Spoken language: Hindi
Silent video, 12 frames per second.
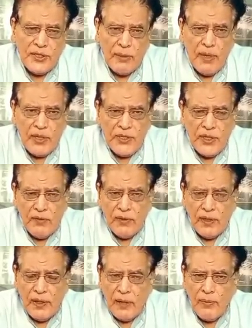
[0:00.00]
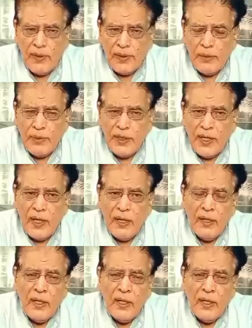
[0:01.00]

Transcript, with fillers: शहबाज शरीफ का खैर मकदम किया